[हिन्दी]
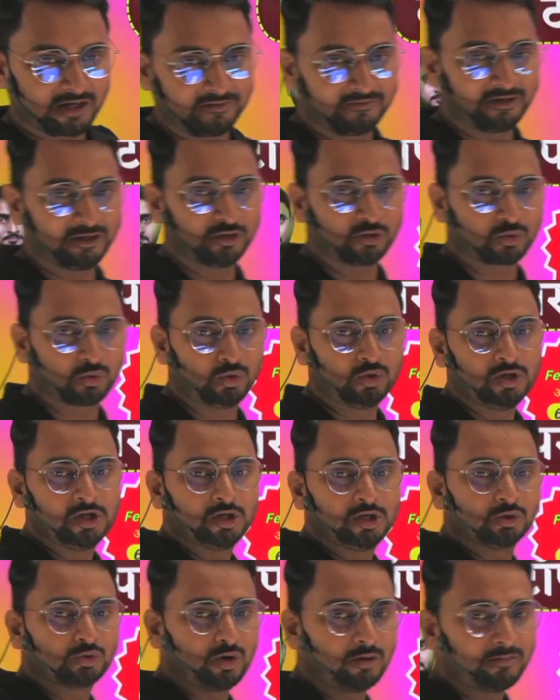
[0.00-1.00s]
वीडियो को
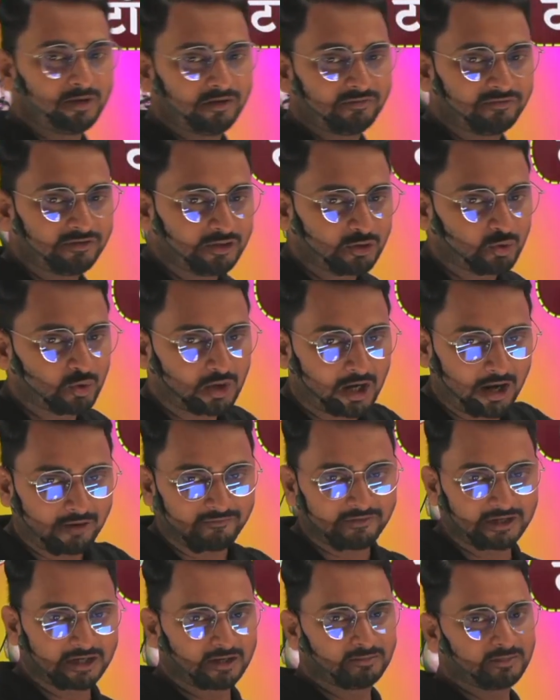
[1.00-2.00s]
तो हमने फी को
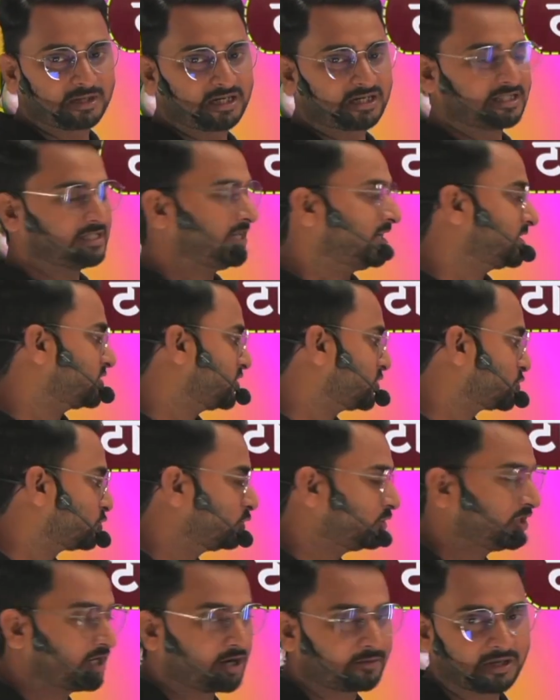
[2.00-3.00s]
काफी कम कर दिया है
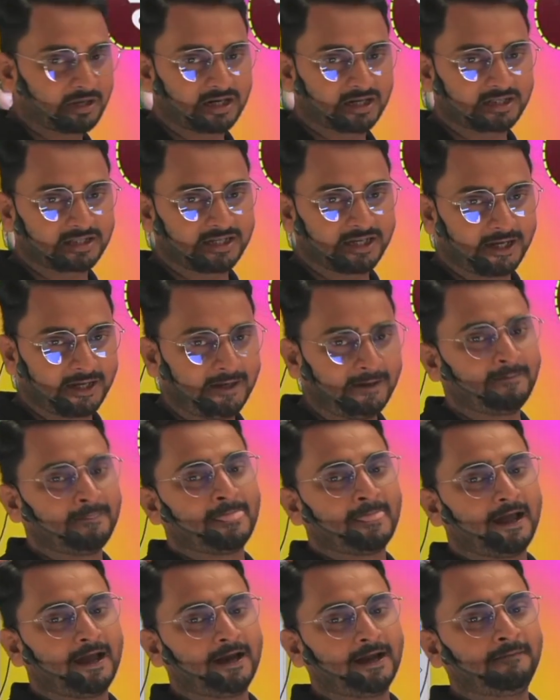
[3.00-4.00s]
699 कर दिया है
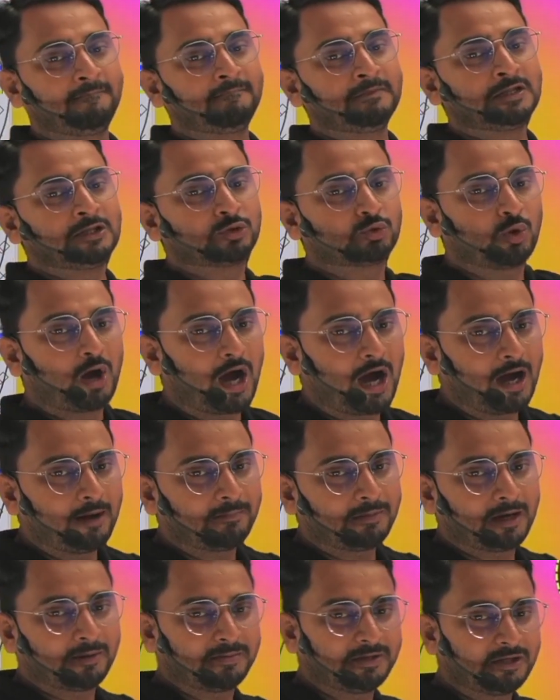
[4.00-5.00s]
है ना तो आप
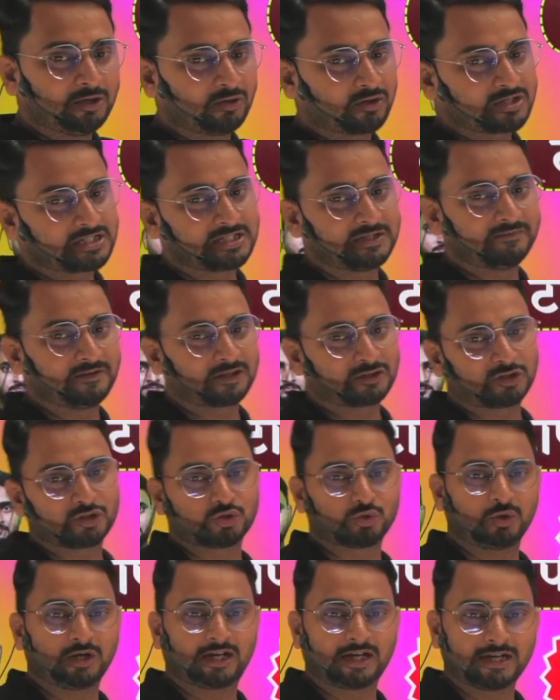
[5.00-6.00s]
अभी और इसी वक्त
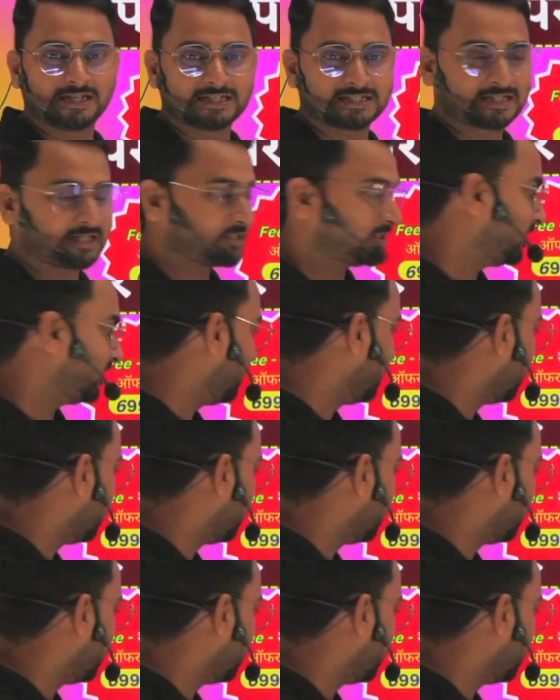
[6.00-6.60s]
जो है खरीद सकते हैं